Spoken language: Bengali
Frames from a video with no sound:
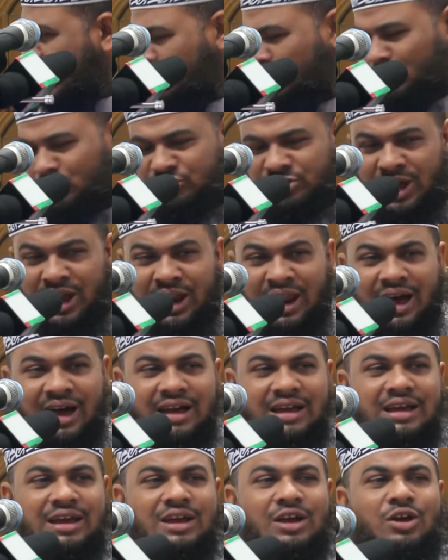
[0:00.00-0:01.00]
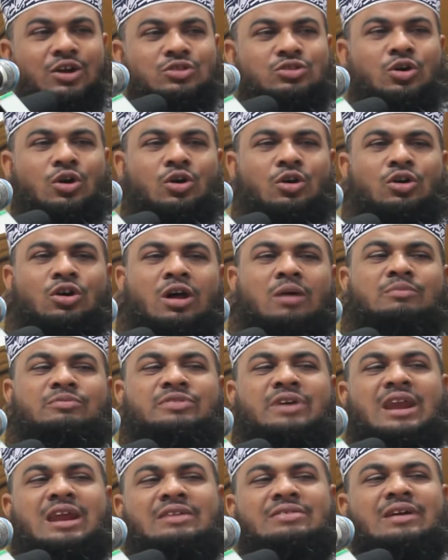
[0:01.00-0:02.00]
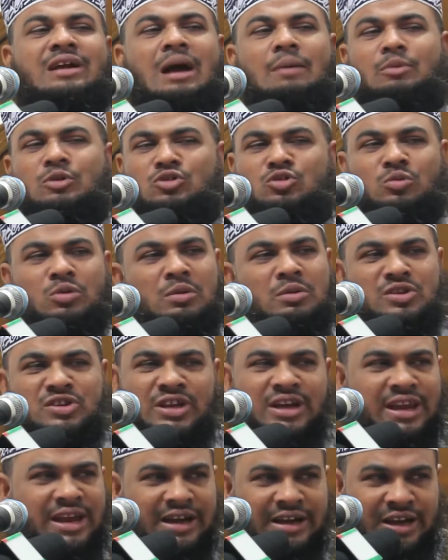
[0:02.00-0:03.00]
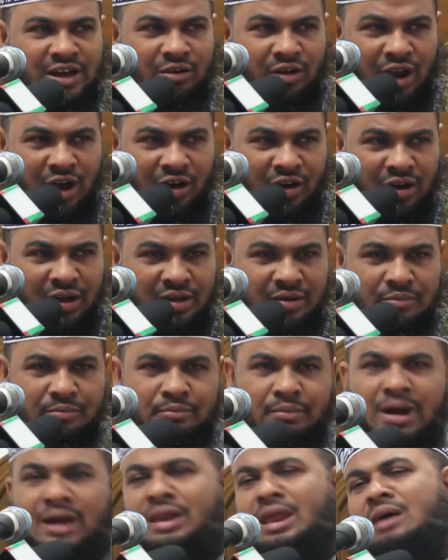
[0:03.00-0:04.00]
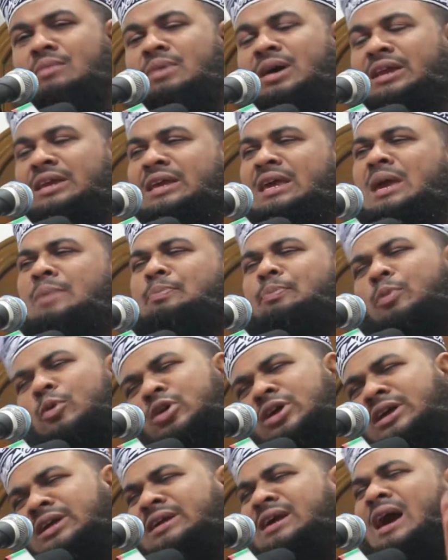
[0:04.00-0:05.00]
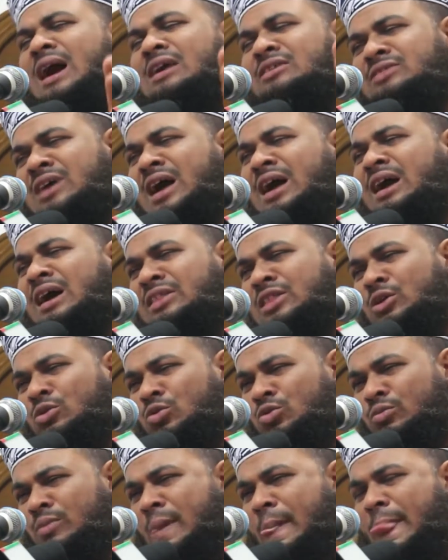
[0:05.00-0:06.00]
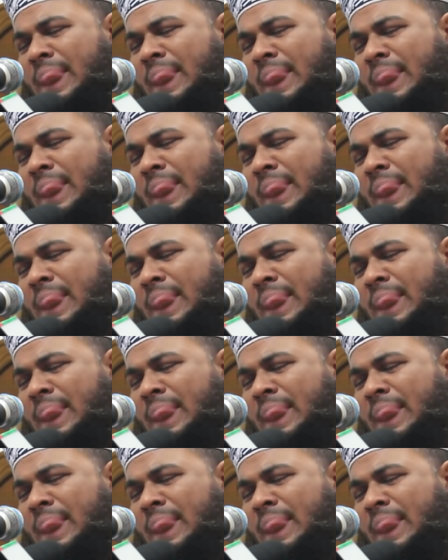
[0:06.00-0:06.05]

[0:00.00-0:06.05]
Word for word: খাবো ইনশাল্লাহ তো রমজানের ঈদে কাপড় চোপড় বেশি কেনাকাটা করা হয় ভাইরা আমার কি পরীক্ষার জায়গা দেখুন